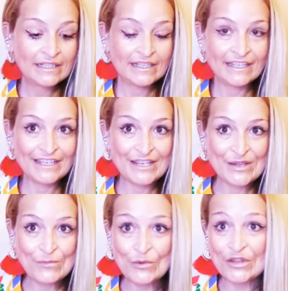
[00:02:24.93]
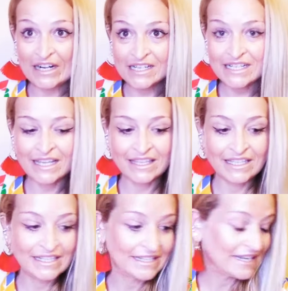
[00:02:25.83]
eh, poderlas
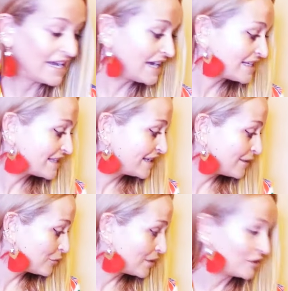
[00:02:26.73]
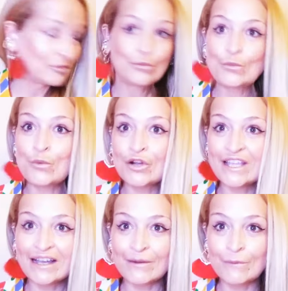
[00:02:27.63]
adquirir. Así que bueno, voy
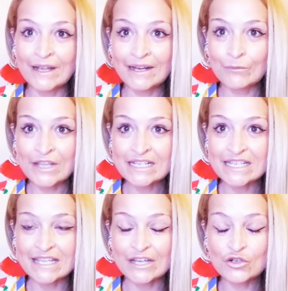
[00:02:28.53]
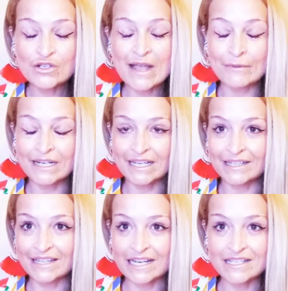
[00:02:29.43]
a ver, voy a enseñaros a ver qué
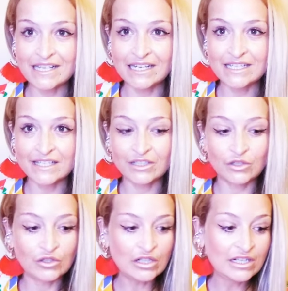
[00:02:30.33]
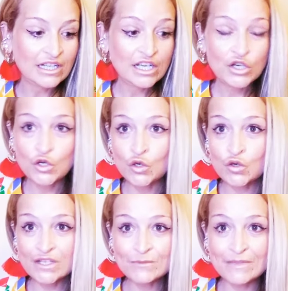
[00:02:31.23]
tal sale este haul.
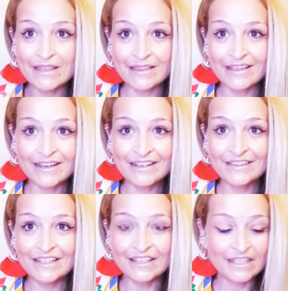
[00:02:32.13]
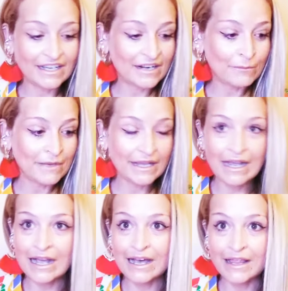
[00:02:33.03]
No es mi idea dedicarme
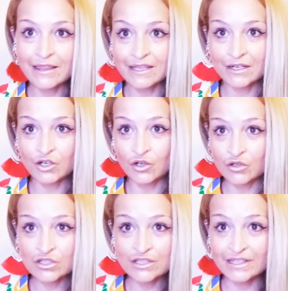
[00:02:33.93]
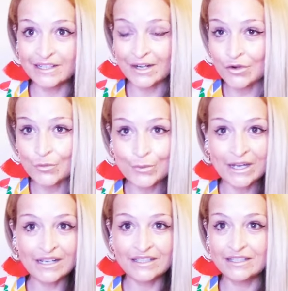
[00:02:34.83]
a hacer hauls de
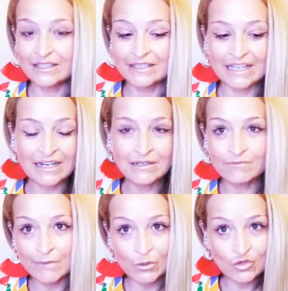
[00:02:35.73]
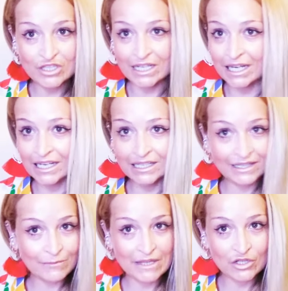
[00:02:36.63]
ropa y tal. Me gusta el
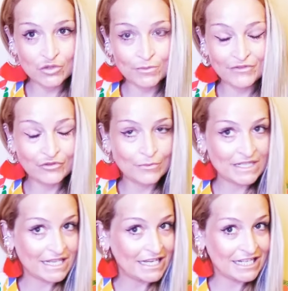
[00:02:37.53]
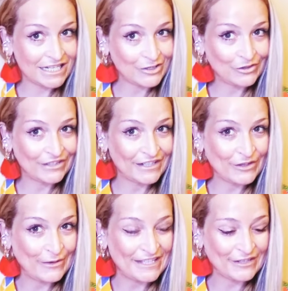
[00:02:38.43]
tema de los perfumes, ese es el
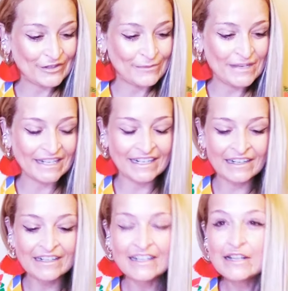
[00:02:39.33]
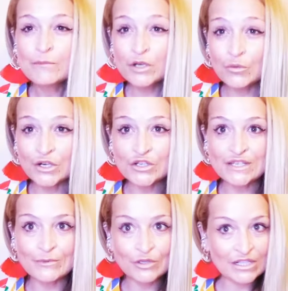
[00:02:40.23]
contenido básico de mi canal. Pero bueno,
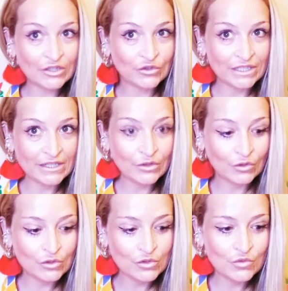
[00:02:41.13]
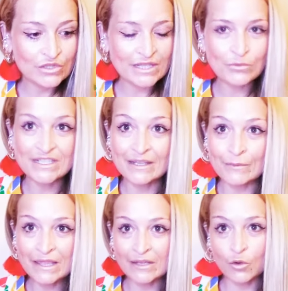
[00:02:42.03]
si veo que el contenido os gusta, pues de
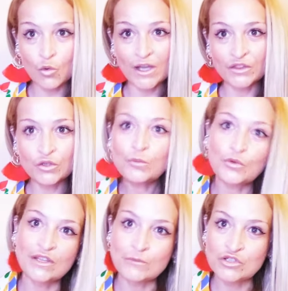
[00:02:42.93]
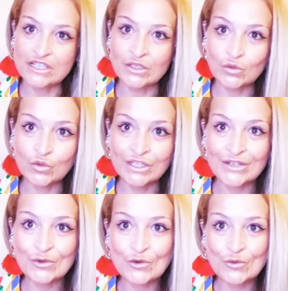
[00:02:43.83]
vez en cuando podemos
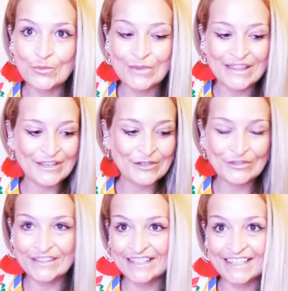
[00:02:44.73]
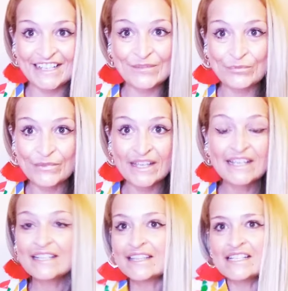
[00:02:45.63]
incluir un vídeo de,
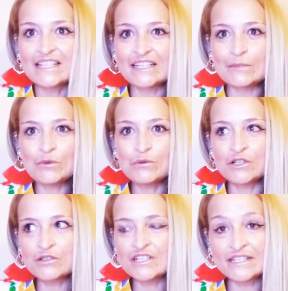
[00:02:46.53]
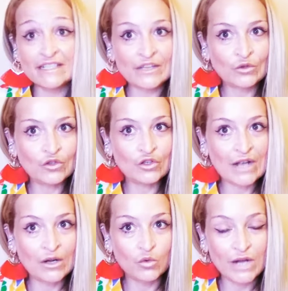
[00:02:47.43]
de este tipo, bueno, os enseñando
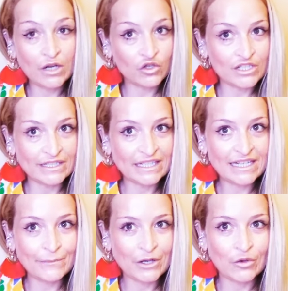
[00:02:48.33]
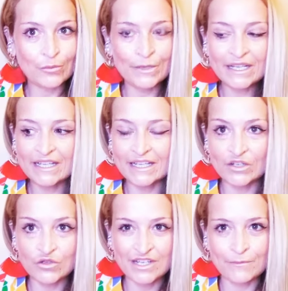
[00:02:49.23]
algunas cositas que me compré que
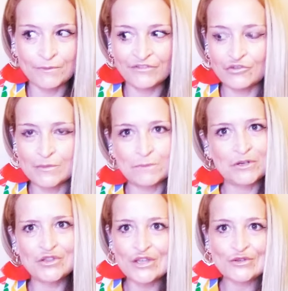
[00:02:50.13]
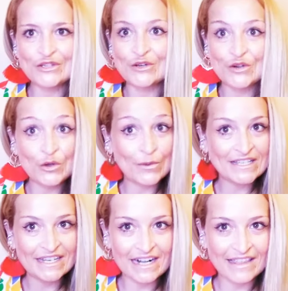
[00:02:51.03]
no sean perfumes, pero ya os digo, no va a
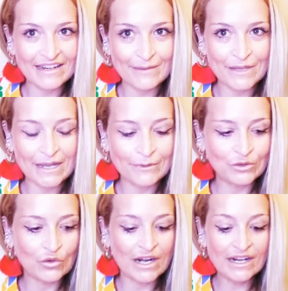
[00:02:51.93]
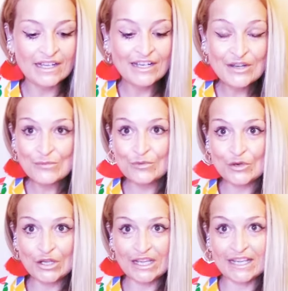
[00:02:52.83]
ser la dinámica habitual
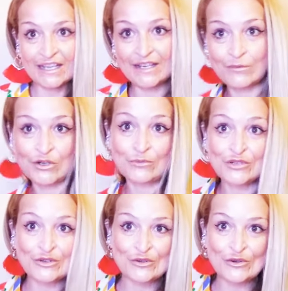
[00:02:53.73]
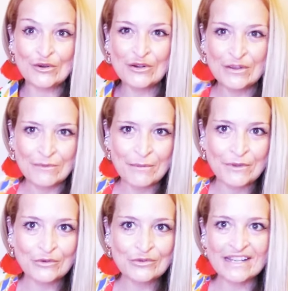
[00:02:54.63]
porque, bueno, pues no, es lo que más
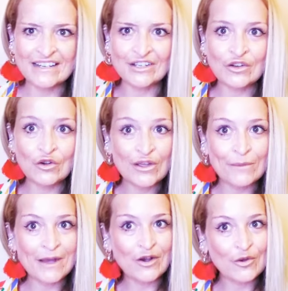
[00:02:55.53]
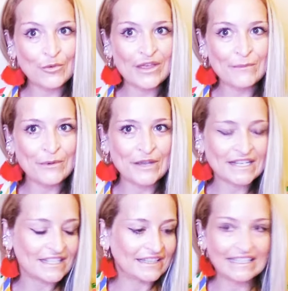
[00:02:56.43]
me gusta ni con lo que más cómoda me voy a
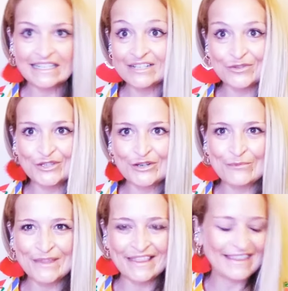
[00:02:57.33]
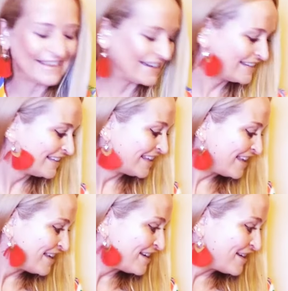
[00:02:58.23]
sentir, estoy convencida.
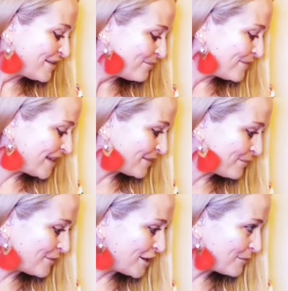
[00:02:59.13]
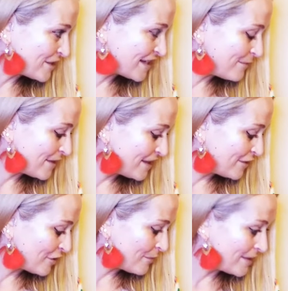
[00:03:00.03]
Bien, bueno, pues ¿qué he
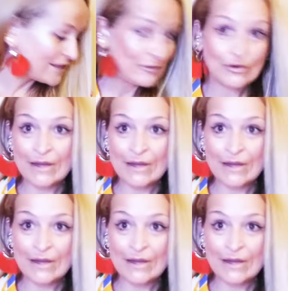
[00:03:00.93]
pedido? He pedido,